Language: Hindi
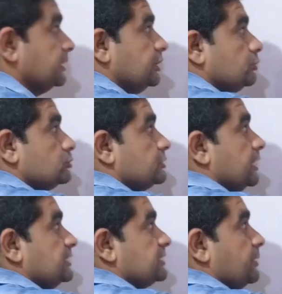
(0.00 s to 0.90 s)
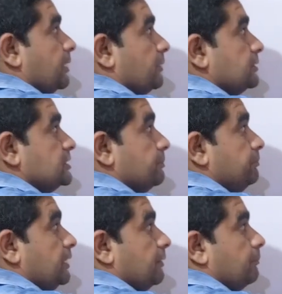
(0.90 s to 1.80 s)
कंटिन्यूस टेंस के बारे में
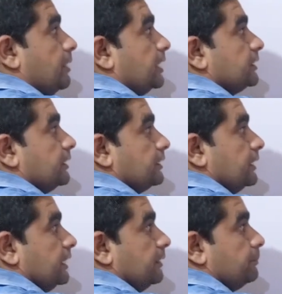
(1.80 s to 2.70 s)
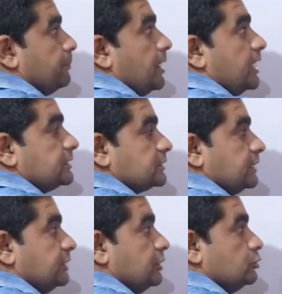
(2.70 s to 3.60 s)
जब भी हम बात करते हैं पास्ट
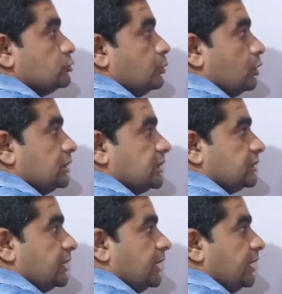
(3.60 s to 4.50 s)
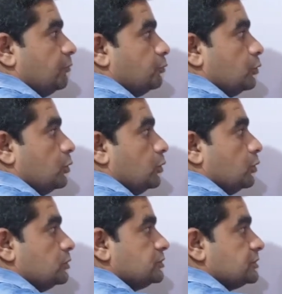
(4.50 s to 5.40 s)
कंटिन्यूस बोला जाता है
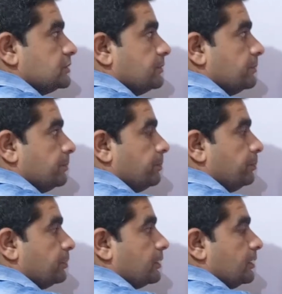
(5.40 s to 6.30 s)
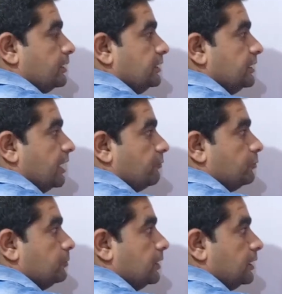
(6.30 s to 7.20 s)
वोज या
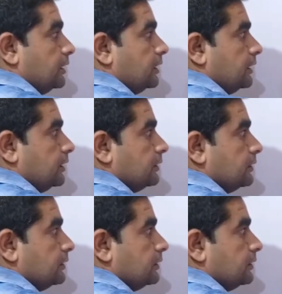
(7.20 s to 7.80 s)
वर